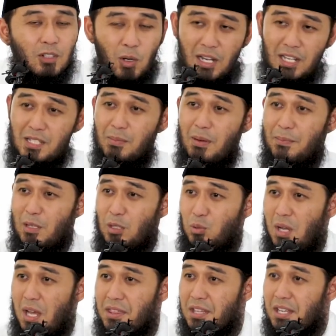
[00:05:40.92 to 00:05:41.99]
Oleh sebab
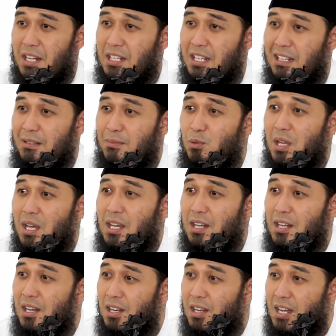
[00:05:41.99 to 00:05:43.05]
itu hadirin yang
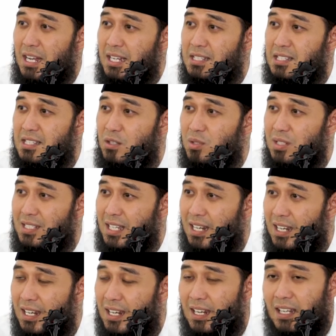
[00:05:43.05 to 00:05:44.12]
dimuliakan Allah Azza wa
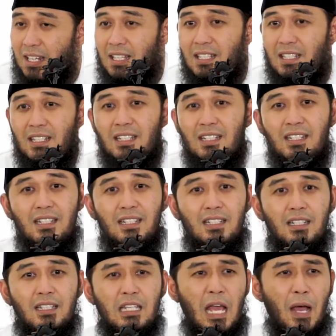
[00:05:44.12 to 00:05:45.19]
Jalla
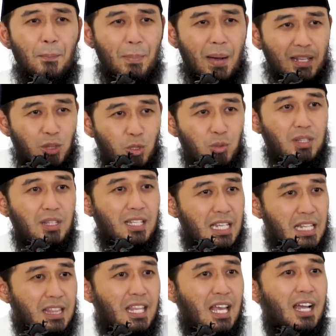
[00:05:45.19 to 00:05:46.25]
yang patut
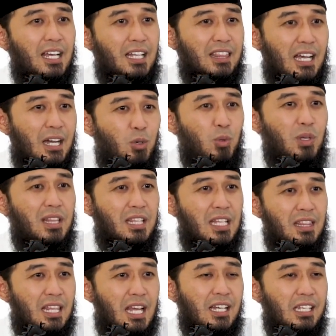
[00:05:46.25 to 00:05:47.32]
kita ketahui
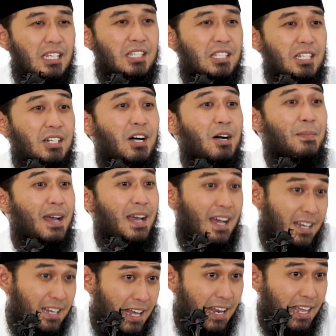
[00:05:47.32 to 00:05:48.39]
tentang istiqomah
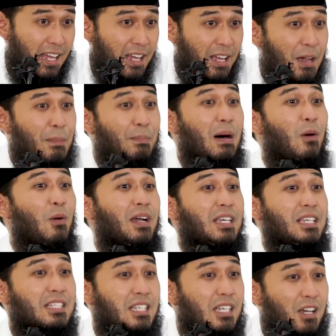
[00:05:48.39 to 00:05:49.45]
adalah bahwa
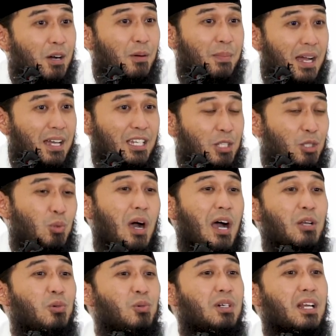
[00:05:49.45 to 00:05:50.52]
istiqomah itu
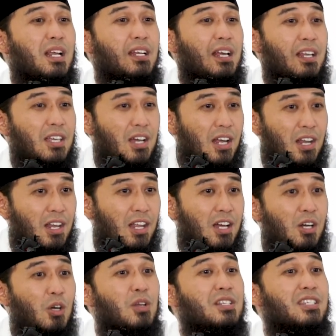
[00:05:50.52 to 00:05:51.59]
anugerah dari
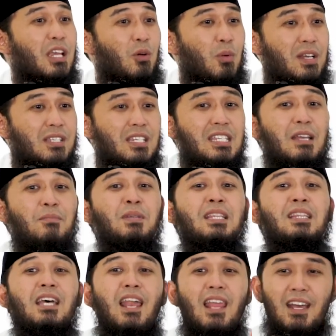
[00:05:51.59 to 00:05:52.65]
Allah, konsekuensinya
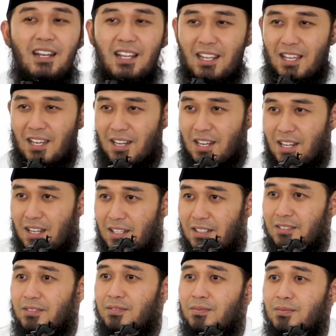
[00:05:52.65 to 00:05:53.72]
mintalah dari Allah.
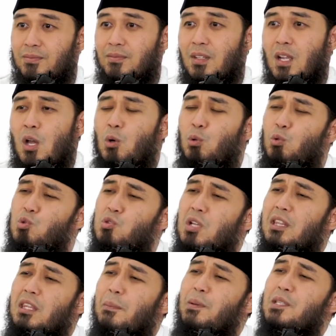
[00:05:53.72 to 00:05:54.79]

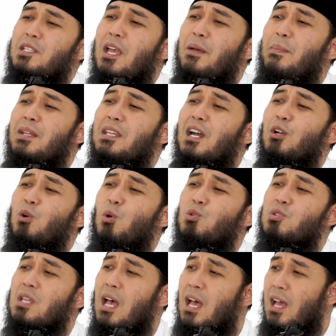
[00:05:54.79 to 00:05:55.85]
Ustadz, tapi saya banyak
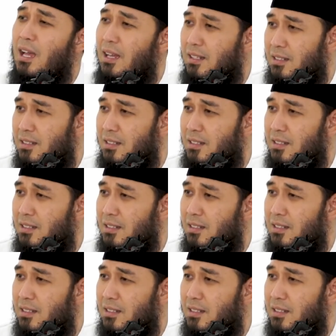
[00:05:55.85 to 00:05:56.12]
dosa.